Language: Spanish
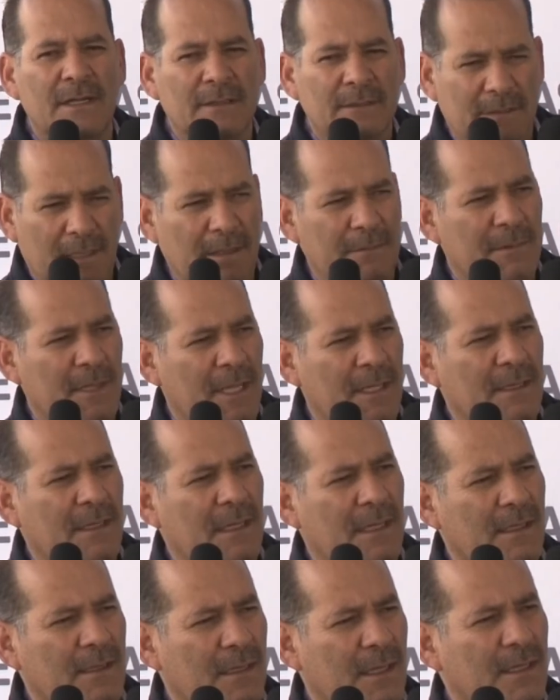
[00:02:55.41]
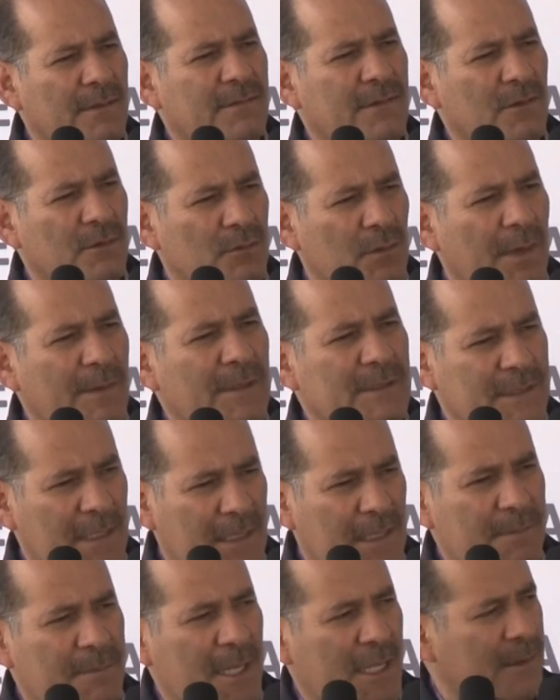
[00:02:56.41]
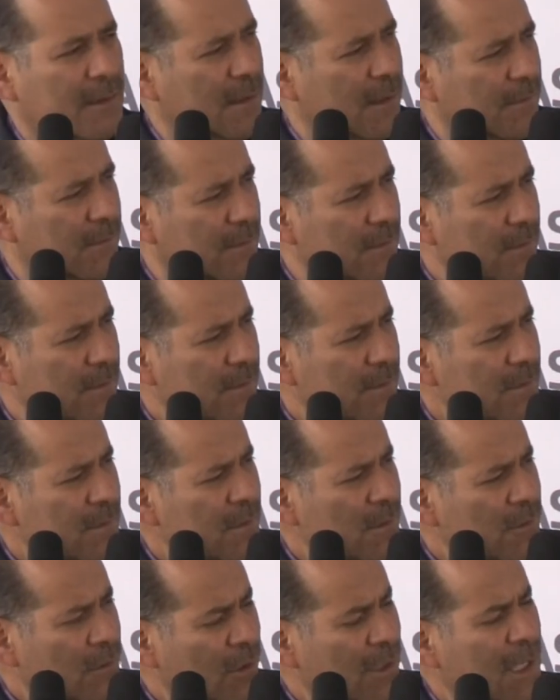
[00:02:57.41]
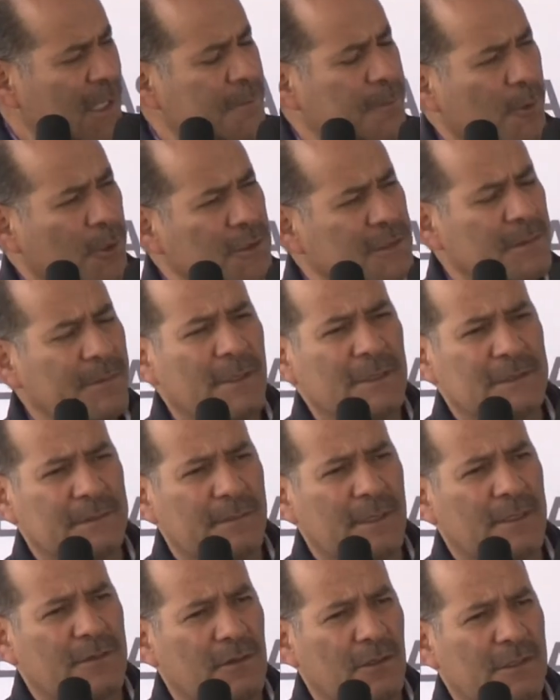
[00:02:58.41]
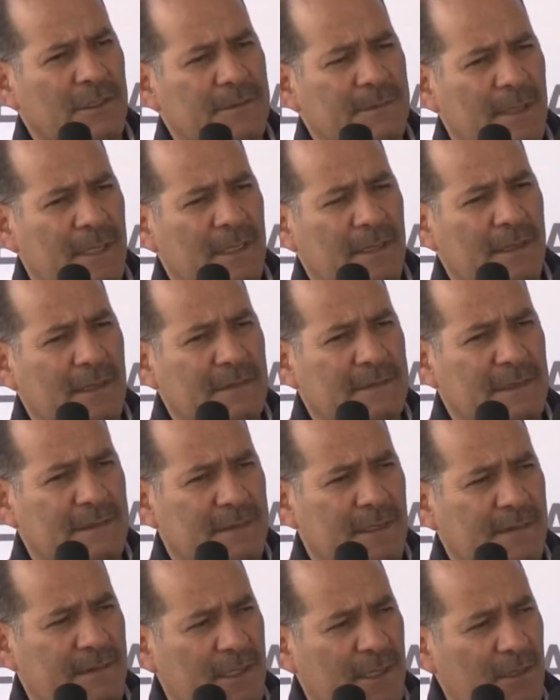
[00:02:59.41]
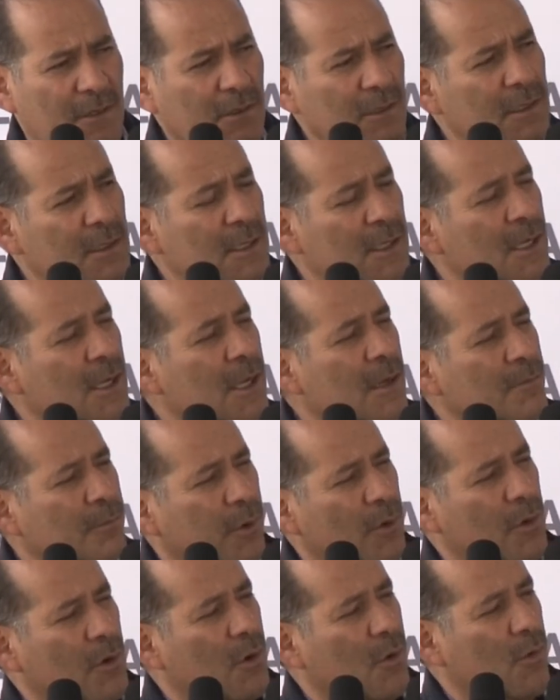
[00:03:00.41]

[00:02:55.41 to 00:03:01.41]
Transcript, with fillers: también en estas nuevas herramientas. Entonces las próximas inversiones vienen en este sentido, por lo